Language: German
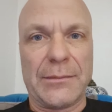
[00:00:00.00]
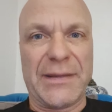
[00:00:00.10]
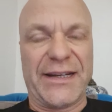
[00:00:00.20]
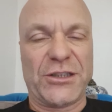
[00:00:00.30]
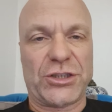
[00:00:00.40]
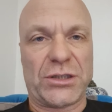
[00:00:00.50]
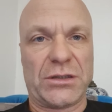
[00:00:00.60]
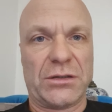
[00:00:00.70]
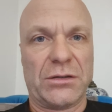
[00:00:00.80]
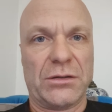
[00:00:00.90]
der
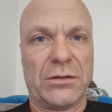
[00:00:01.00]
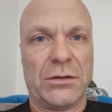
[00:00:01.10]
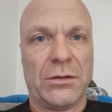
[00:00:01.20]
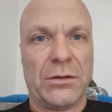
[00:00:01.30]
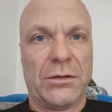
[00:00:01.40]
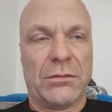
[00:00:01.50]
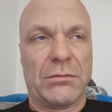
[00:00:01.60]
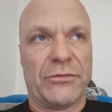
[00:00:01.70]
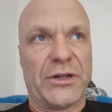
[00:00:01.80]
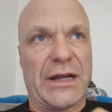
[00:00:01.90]
Menschen.
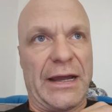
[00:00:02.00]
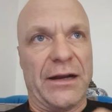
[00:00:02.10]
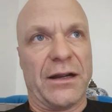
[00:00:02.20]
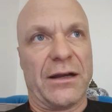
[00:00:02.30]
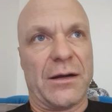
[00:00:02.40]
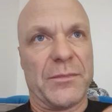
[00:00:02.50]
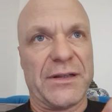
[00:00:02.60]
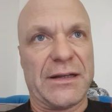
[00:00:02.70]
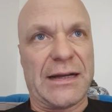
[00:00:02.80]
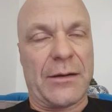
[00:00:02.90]
Und den einen gab
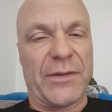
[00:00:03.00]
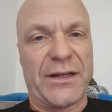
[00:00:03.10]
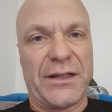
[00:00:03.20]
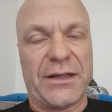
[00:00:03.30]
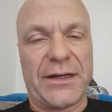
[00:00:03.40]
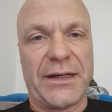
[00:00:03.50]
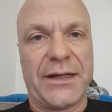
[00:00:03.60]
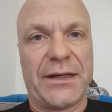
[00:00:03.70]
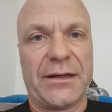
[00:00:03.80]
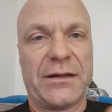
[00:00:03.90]
man den Namen die
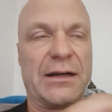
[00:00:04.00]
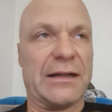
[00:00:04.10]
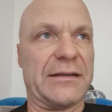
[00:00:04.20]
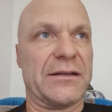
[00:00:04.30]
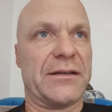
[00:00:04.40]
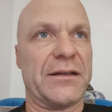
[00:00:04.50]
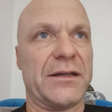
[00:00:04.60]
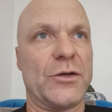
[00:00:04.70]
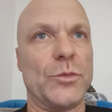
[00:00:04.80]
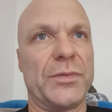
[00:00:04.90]
Griechen, den anderen die
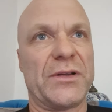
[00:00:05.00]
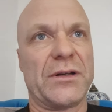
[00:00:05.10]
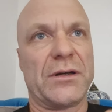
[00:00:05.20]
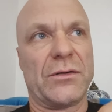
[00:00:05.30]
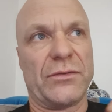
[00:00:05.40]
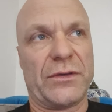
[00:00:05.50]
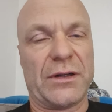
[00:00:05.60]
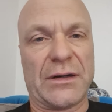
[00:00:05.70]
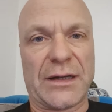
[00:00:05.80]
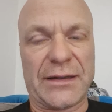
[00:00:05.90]
Ägypter und
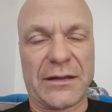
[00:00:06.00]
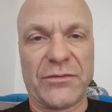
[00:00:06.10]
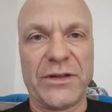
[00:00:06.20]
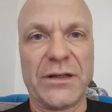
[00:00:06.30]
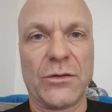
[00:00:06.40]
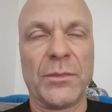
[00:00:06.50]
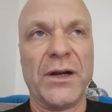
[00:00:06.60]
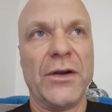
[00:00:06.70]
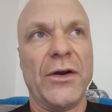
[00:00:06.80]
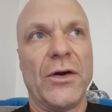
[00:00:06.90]
den anderen wiederum.
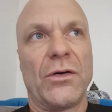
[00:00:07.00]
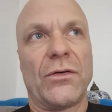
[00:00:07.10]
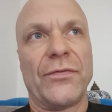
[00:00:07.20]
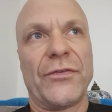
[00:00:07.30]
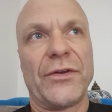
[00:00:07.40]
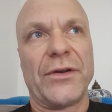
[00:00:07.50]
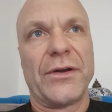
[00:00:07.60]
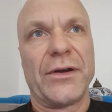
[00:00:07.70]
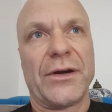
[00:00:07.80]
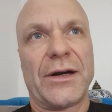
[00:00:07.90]
Und
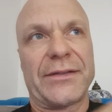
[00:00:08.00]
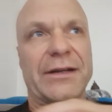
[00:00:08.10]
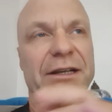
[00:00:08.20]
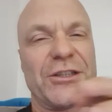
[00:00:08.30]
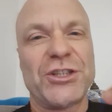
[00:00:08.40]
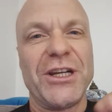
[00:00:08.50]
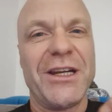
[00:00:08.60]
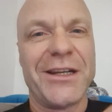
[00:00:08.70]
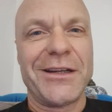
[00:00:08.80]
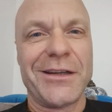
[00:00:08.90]
hat dann
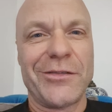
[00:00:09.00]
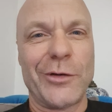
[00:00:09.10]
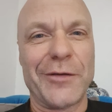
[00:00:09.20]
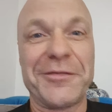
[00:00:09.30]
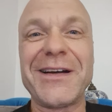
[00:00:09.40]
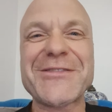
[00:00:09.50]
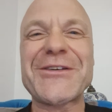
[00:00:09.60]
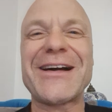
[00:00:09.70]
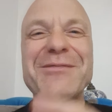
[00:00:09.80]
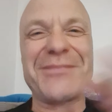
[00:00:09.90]
Geschichten entworfen, hat
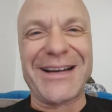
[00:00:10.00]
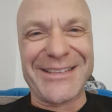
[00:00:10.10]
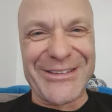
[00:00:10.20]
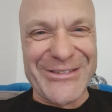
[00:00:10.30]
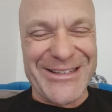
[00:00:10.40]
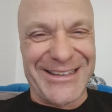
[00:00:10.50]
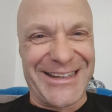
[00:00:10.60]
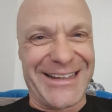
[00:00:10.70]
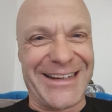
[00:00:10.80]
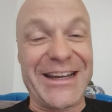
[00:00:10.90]
sogar ein paar tausend
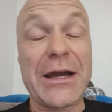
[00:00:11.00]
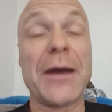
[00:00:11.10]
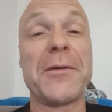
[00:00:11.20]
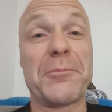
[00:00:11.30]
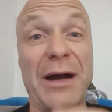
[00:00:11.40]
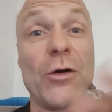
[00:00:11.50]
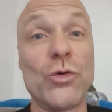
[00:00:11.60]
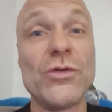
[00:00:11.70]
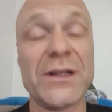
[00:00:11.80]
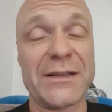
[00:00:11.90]
Jahre, ein paar
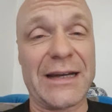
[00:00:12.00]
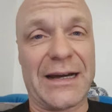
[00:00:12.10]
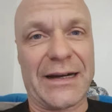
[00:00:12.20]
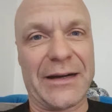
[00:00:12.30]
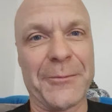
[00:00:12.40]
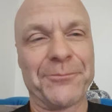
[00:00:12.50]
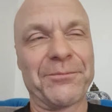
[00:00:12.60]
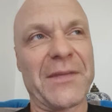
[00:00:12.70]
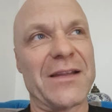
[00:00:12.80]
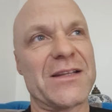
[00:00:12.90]
hundert Jahre
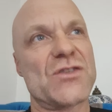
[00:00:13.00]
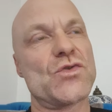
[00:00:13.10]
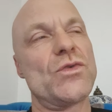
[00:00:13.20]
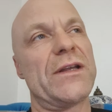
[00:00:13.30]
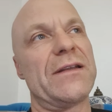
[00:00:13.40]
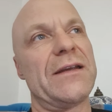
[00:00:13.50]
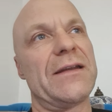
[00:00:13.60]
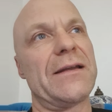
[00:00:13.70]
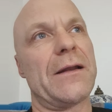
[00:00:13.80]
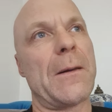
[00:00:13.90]
dazu
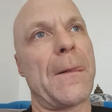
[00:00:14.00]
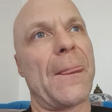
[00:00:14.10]
gedichtet